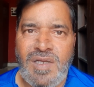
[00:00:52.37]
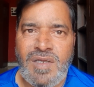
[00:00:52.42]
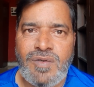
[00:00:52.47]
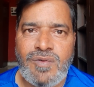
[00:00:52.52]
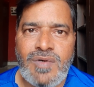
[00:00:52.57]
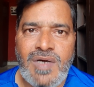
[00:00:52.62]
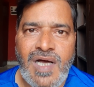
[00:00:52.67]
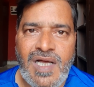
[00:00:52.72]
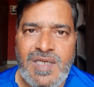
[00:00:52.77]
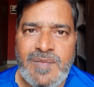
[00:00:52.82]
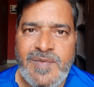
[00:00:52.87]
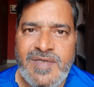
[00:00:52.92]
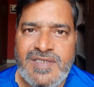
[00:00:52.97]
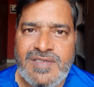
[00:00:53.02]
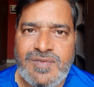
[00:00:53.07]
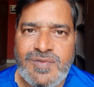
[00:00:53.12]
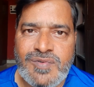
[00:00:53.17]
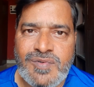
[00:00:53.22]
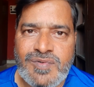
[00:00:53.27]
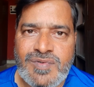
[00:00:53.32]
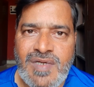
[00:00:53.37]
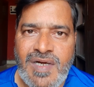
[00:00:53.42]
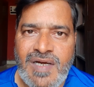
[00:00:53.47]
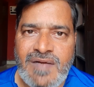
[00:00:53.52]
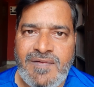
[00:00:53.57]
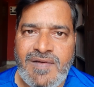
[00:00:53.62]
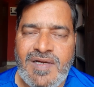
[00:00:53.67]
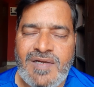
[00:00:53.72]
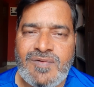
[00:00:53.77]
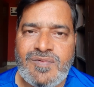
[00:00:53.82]
तो आज मैं इसको यूज़
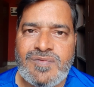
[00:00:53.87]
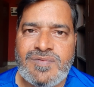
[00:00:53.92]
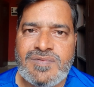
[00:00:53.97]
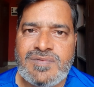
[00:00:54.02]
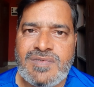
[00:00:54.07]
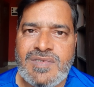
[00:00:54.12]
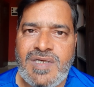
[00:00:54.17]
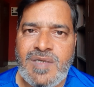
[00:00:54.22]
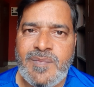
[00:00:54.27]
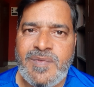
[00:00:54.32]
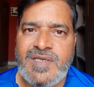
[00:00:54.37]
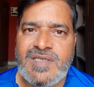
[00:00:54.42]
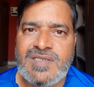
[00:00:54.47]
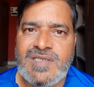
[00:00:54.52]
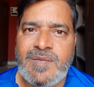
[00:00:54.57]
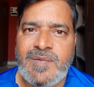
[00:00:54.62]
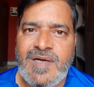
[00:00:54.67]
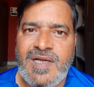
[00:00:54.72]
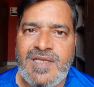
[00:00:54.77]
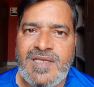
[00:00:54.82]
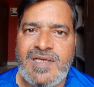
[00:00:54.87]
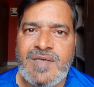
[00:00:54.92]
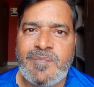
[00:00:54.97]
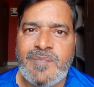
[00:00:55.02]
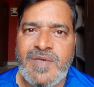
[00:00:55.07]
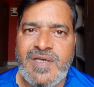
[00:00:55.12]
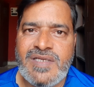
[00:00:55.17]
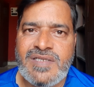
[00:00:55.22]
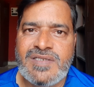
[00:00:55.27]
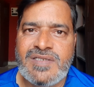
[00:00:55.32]
करने वाला हूँ अभी इसका बनाते हैं
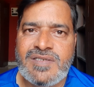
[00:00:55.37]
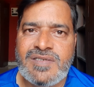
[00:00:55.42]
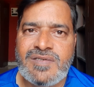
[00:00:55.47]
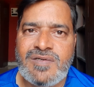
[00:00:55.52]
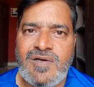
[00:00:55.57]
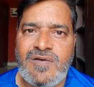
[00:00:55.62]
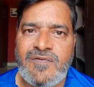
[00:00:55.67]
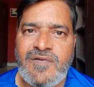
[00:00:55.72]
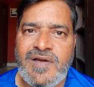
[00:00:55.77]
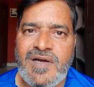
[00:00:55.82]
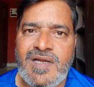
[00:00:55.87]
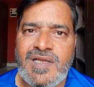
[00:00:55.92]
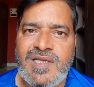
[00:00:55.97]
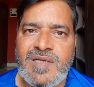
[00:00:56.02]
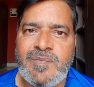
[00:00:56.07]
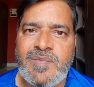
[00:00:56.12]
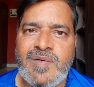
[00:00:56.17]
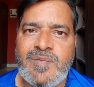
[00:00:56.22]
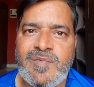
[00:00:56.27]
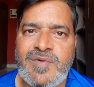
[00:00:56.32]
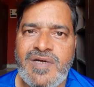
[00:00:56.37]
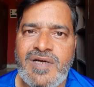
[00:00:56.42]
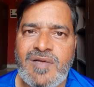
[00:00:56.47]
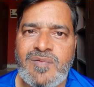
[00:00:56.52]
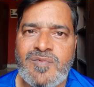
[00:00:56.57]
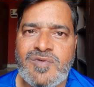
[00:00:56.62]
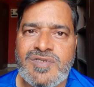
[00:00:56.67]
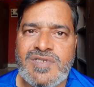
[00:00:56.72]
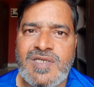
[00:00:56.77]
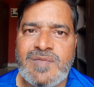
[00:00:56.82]
पेस्ट और फिर करते हैं अपनी बियड
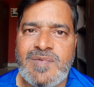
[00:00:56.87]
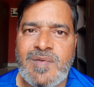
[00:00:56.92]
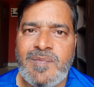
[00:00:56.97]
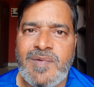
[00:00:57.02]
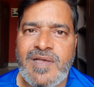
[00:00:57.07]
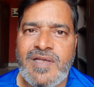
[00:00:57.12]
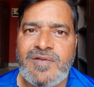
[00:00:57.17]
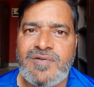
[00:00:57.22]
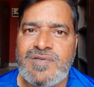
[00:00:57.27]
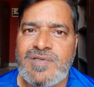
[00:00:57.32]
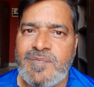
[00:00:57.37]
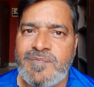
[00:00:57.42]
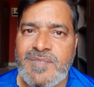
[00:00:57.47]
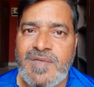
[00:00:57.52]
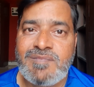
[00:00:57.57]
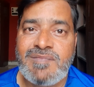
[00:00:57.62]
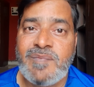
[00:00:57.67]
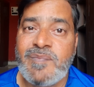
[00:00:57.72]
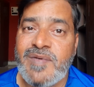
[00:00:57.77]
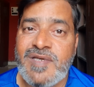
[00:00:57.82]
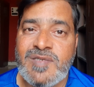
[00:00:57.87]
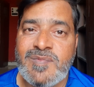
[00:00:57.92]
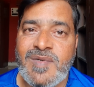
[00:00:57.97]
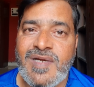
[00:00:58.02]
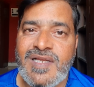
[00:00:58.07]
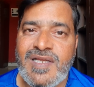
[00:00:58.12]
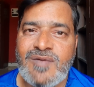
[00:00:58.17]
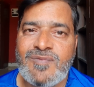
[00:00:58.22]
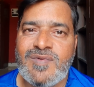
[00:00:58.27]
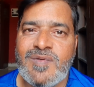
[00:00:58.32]
और मोस्टेज पर अप्लाई तो जब तक मैं पेस्ट
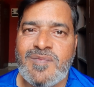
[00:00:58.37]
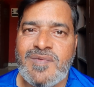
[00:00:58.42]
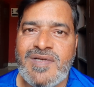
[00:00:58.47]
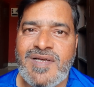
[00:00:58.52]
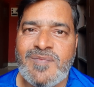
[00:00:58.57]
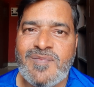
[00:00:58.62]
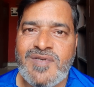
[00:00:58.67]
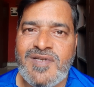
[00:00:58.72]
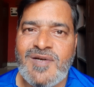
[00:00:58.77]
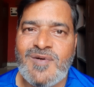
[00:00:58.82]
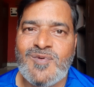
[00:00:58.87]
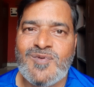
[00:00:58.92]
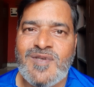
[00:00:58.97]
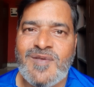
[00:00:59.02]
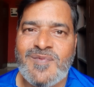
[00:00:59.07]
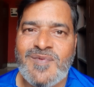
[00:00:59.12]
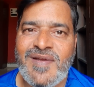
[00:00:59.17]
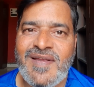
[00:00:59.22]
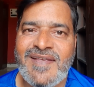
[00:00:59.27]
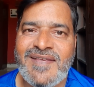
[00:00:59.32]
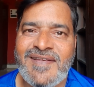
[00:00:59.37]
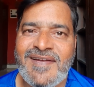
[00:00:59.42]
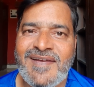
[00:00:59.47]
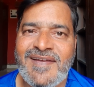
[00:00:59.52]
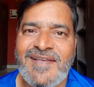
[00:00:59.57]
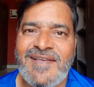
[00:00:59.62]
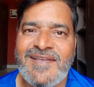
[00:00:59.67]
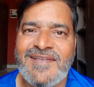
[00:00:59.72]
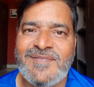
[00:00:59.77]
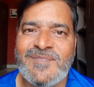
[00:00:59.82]
बनाता हूँ तब तक आप चैनल को सब्सक्राइब कर
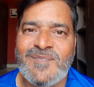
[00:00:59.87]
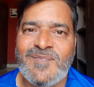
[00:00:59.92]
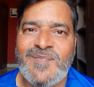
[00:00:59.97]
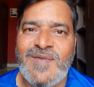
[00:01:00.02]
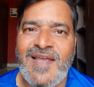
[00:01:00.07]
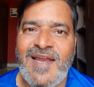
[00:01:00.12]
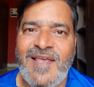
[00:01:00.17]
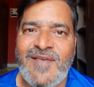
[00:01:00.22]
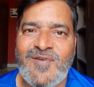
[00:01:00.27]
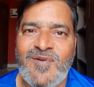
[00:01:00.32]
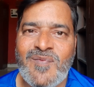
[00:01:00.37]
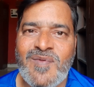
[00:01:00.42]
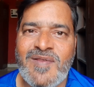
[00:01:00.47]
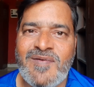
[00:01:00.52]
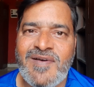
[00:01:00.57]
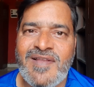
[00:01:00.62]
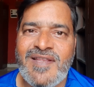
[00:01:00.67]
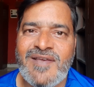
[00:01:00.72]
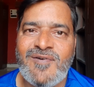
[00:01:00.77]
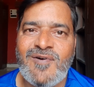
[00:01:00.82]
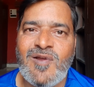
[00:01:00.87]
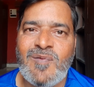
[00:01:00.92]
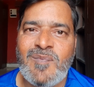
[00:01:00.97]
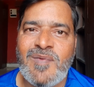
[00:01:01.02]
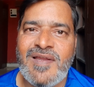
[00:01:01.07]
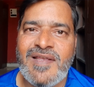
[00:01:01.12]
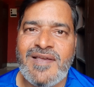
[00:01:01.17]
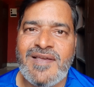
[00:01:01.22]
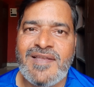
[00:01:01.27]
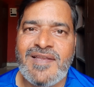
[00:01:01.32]
लें बेल आइकन भी दबा दें ऑल
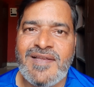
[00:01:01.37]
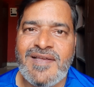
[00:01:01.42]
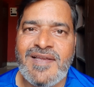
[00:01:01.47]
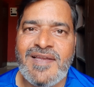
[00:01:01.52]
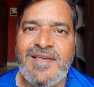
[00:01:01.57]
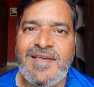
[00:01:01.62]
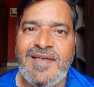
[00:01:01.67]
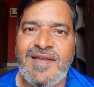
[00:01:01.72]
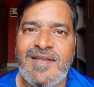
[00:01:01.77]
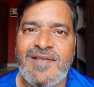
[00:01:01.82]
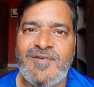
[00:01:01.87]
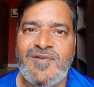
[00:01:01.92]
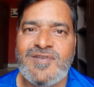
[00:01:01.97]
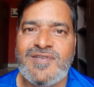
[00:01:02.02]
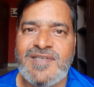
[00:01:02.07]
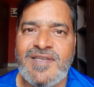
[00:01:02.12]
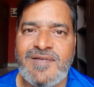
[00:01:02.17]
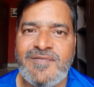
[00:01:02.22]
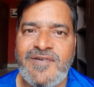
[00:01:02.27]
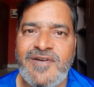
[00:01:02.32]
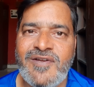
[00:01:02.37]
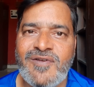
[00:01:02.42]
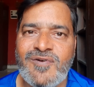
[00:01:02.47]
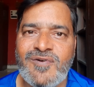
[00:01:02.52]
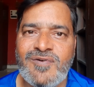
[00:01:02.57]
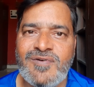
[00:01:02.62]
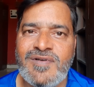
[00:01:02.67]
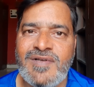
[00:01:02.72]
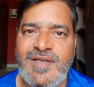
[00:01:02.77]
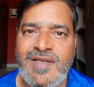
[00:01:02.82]
पर क्लिक क्लिक करें और वीडियो
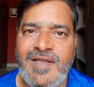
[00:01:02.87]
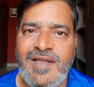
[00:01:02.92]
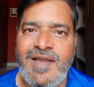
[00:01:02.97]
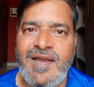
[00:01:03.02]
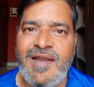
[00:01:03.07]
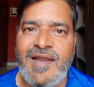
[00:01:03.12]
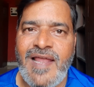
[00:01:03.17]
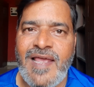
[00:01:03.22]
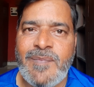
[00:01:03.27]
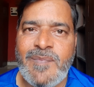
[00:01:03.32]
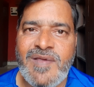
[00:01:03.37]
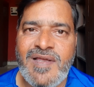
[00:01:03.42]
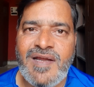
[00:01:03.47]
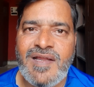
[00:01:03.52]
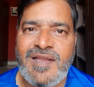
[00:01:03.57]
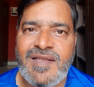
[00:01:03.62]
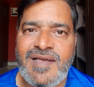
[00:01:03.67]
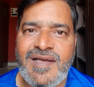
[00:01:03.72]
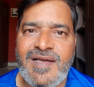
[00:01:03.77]
को लाइक भी कर दें